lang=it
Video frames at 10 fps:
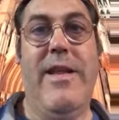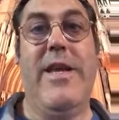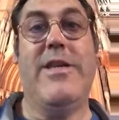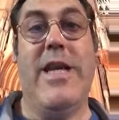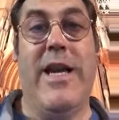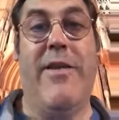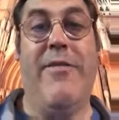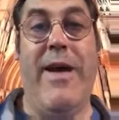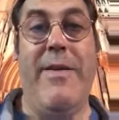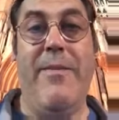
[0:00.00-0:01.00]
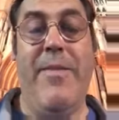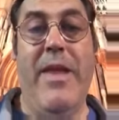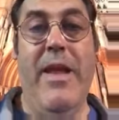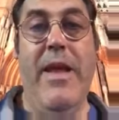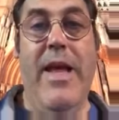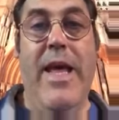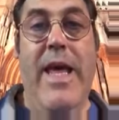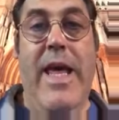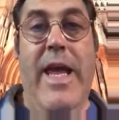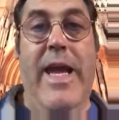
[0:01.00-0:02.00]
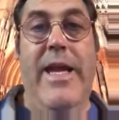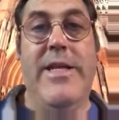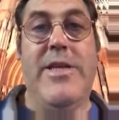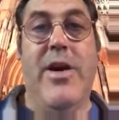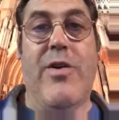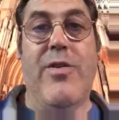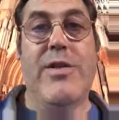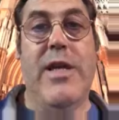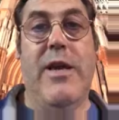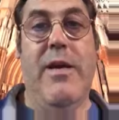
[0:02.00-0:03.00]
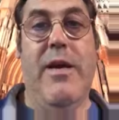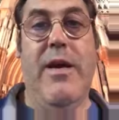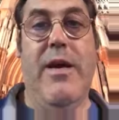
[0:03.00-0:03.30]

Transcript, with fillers: dieci anni fa iniziò così